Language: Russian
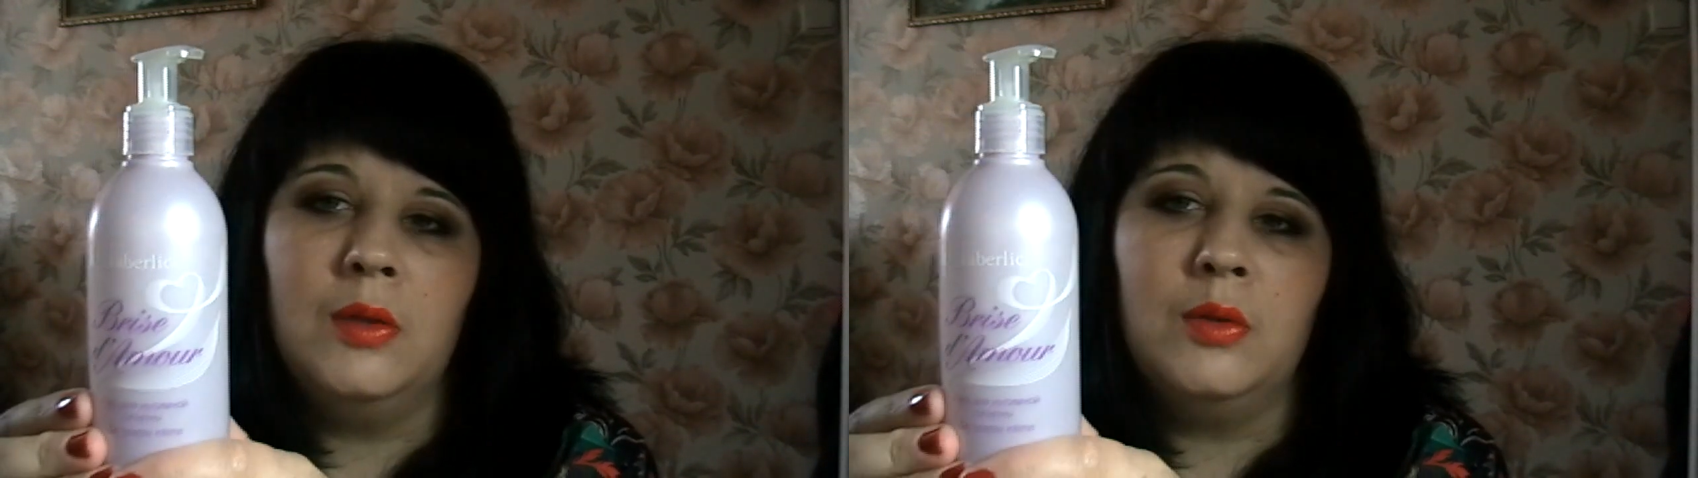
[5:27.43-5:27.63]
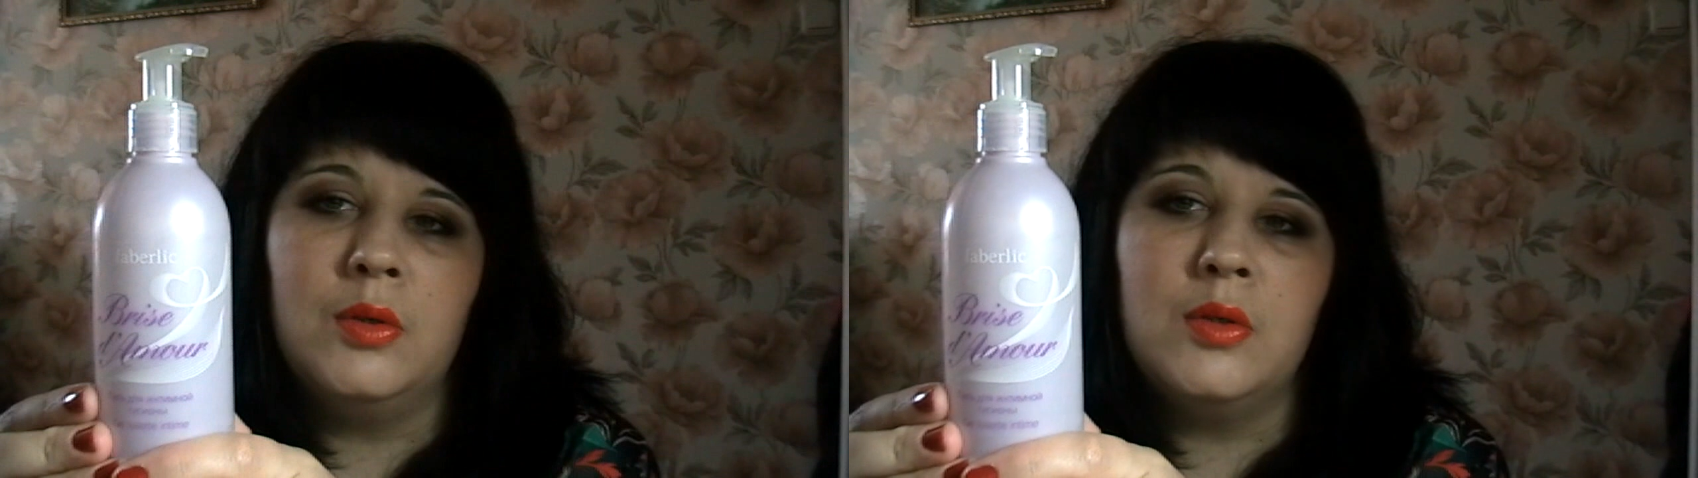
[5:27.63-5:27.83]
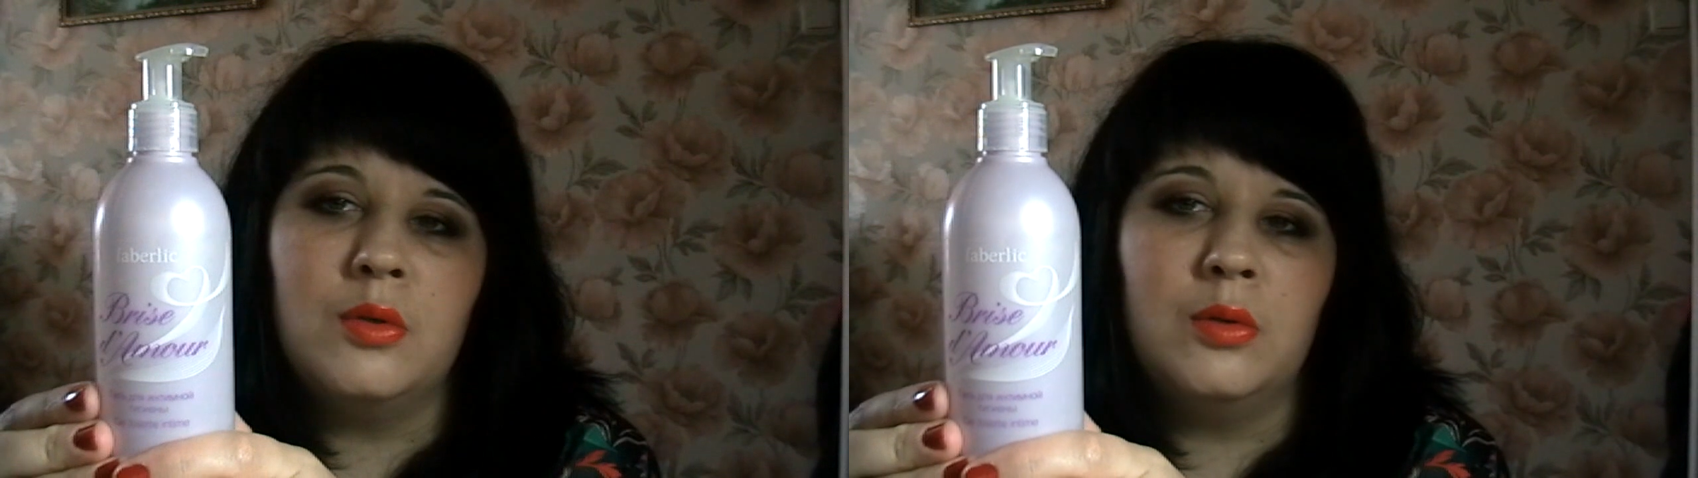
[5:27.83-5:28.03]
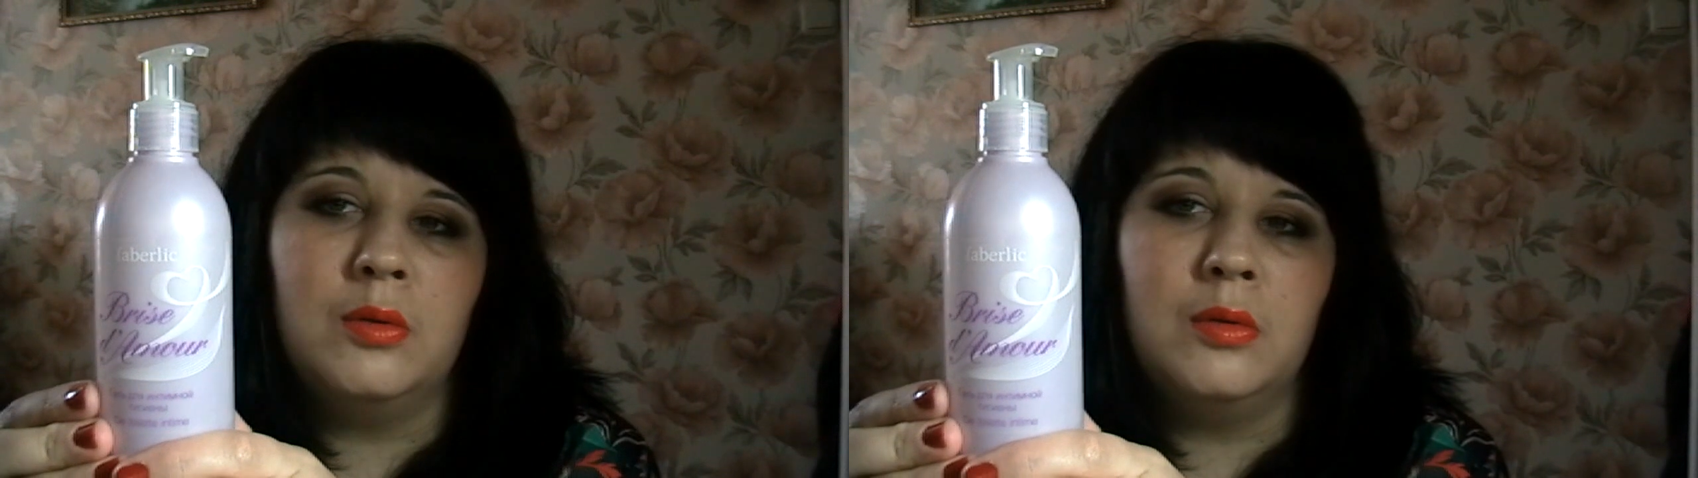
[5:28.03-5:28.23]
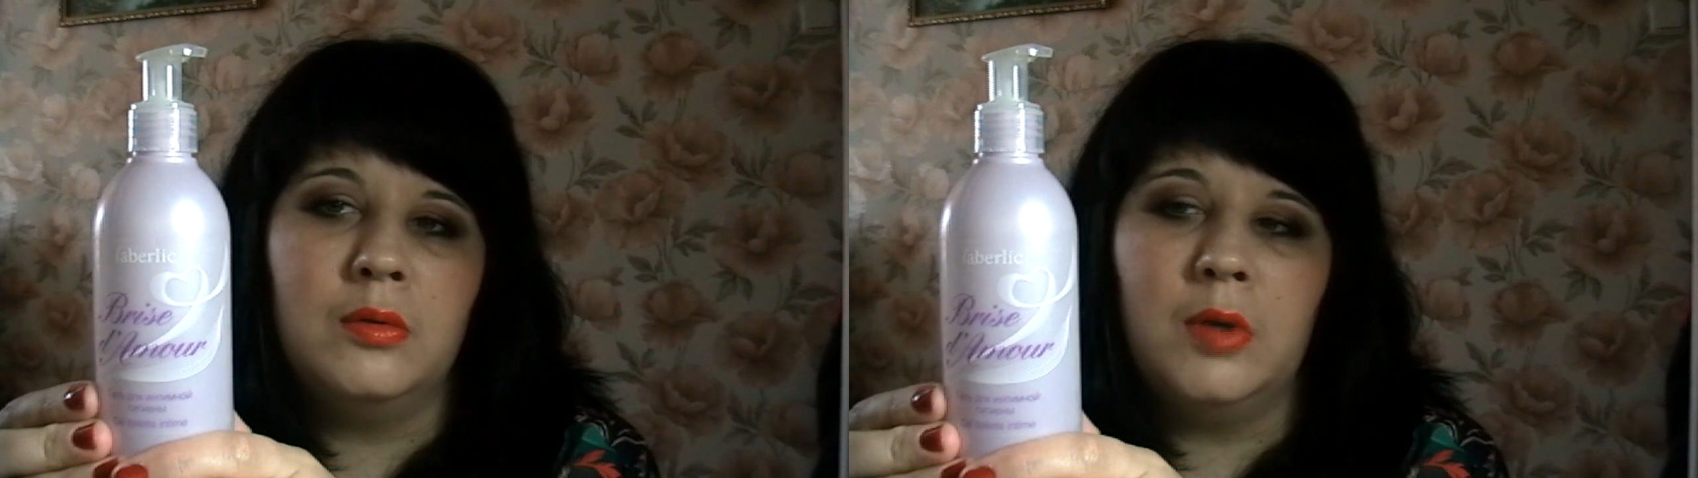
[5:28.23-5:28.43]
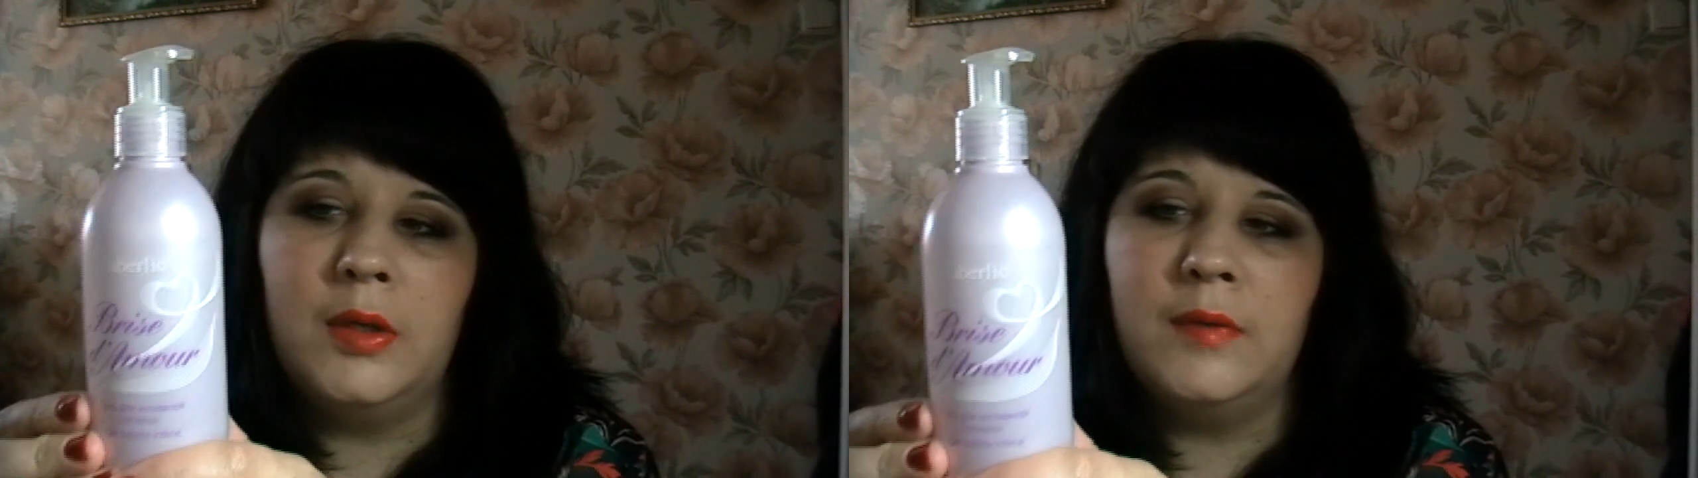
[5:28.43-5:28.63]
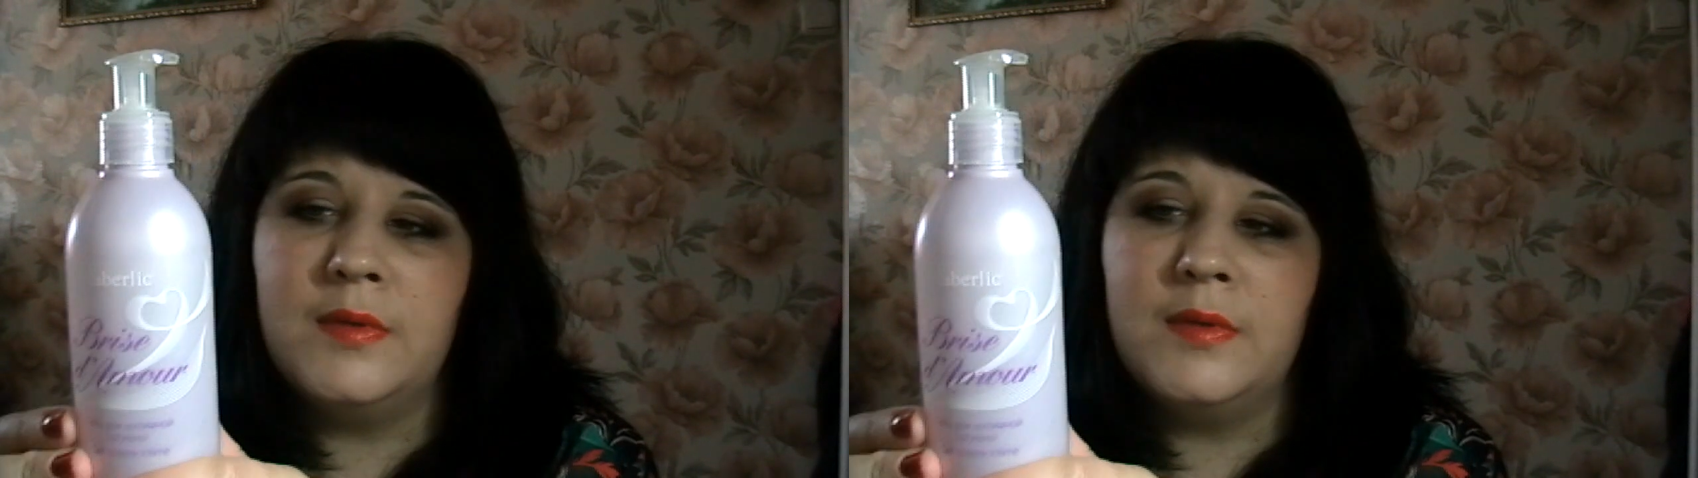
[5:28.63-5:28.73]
то есть он э, не